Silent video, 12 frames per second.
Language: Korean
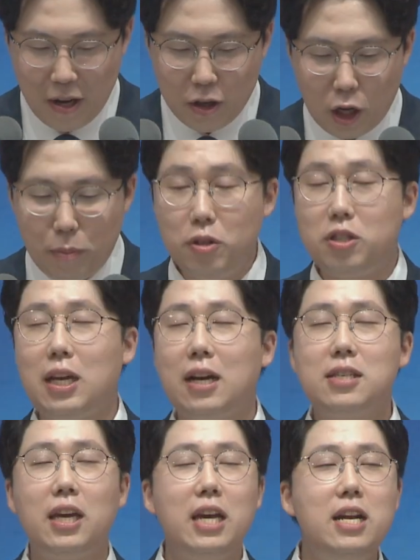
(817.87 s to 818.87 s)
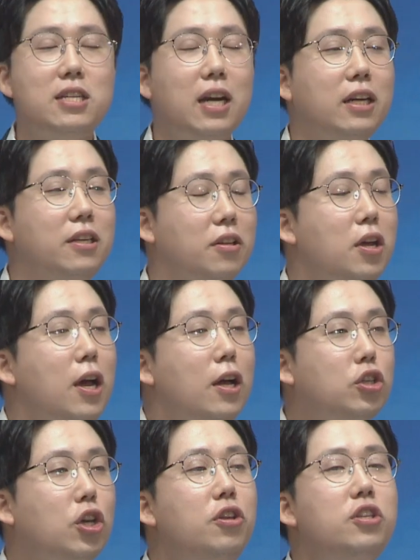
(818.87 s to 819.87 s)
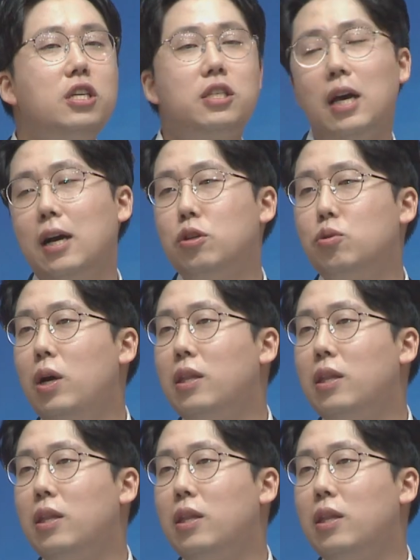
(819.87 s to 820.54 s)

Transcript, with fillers: 여러분, 창세기 1장은 천지창조에